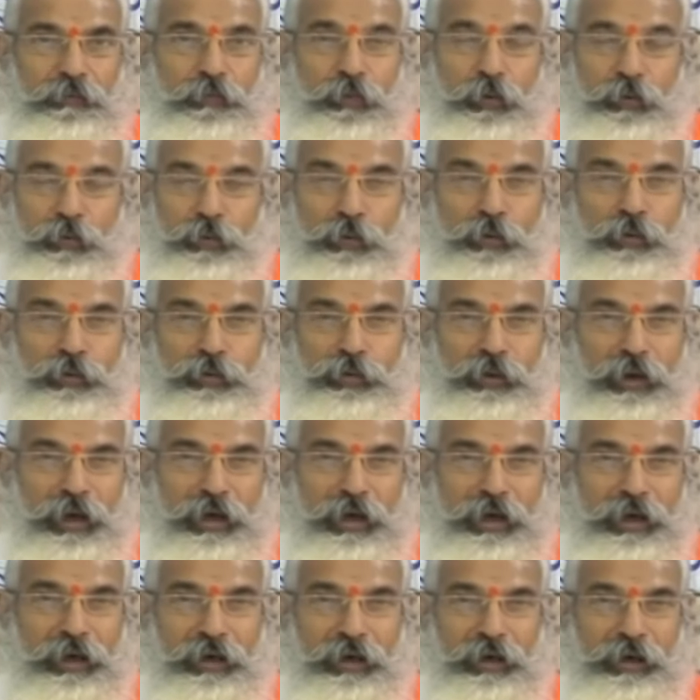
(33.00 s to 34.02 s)
మూడు రోజుల
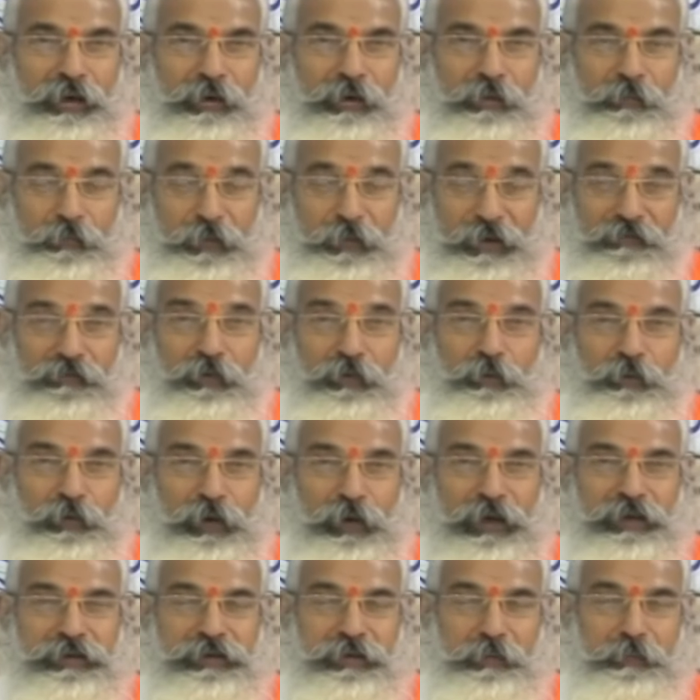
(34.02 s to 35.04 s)

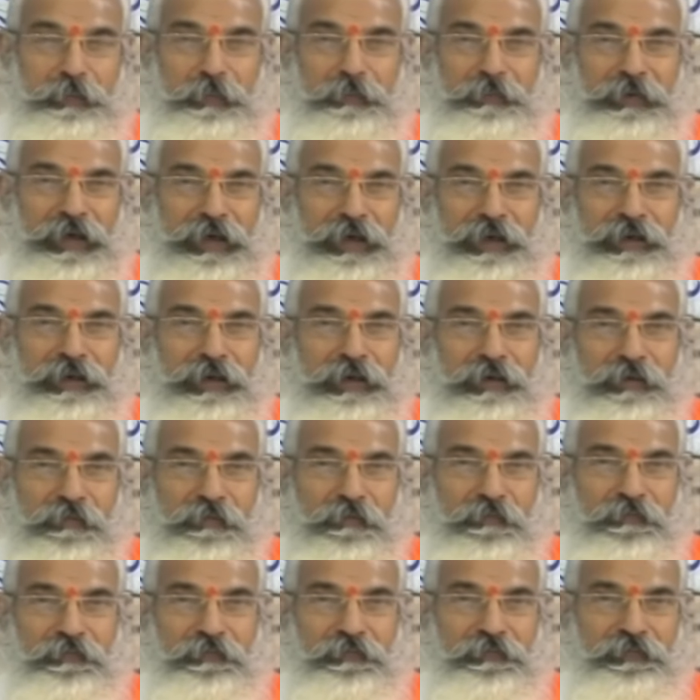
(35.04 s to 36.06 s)
పర్వముగా చెప్పబడ్డది
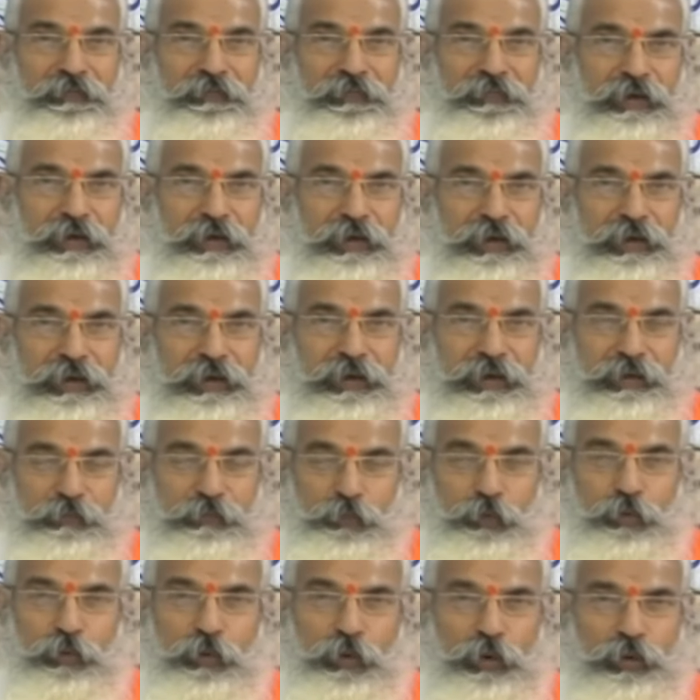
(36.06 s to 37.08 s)
ఈ
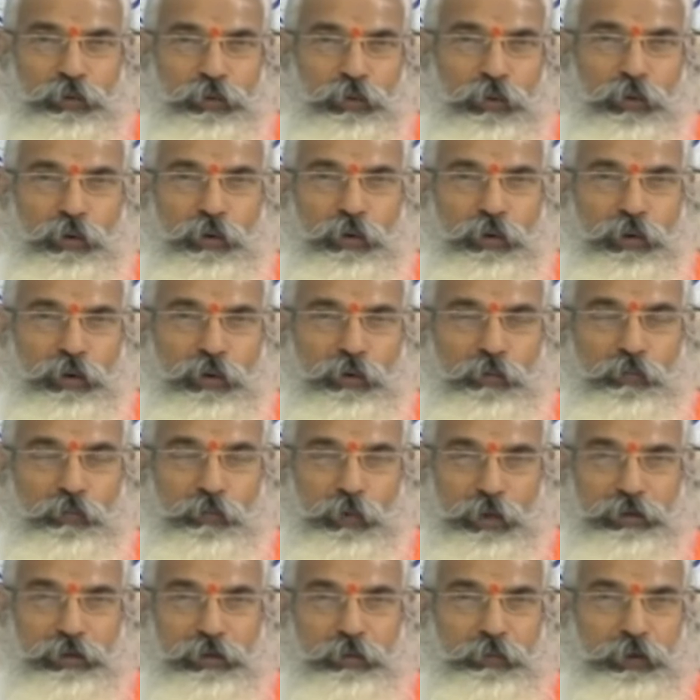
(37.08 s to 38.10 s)
మూడు రోజుల్లో
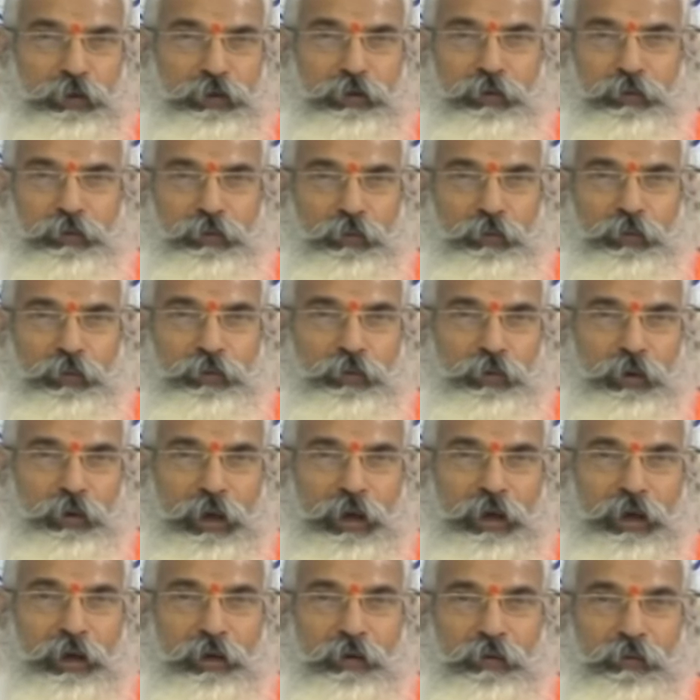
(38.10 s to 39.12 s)
మొట్టమొదటి రోజున
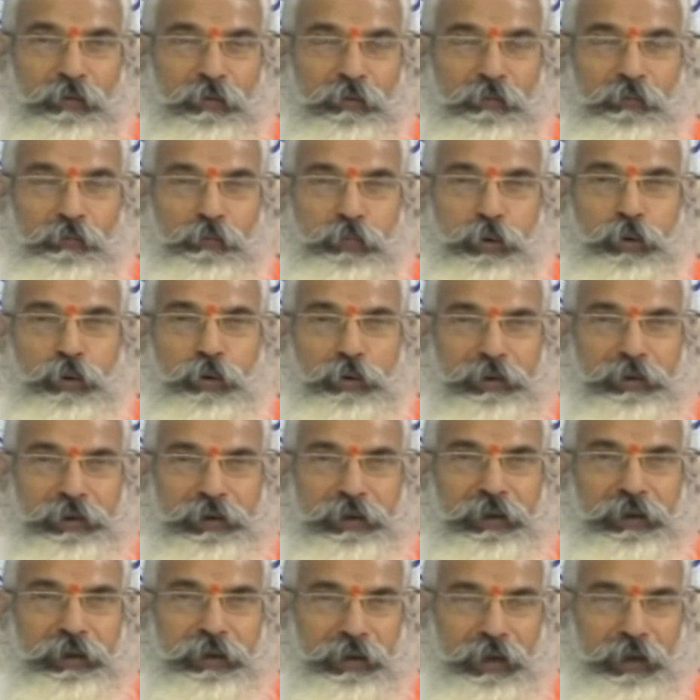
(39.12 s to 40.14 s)

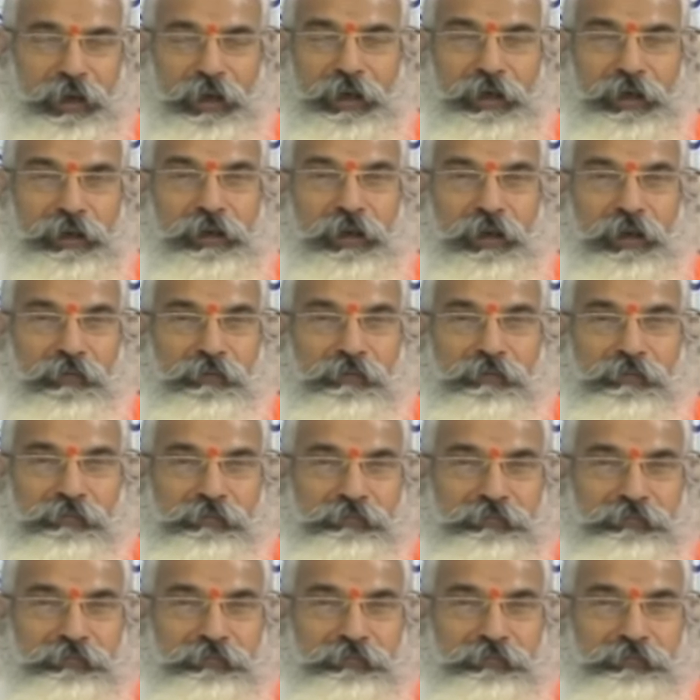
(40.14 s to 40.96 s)
భోగి అని అంటారు